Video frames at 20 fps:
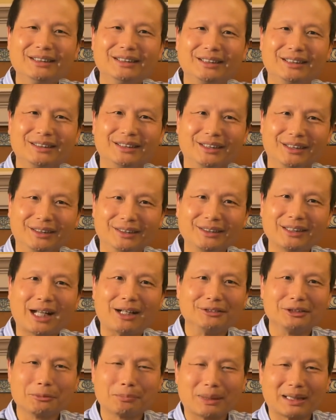领
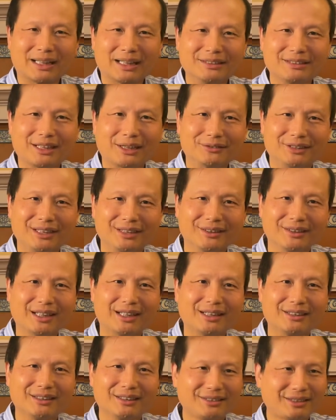导就把他叫停
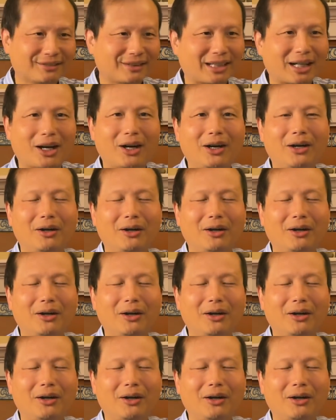了，叫他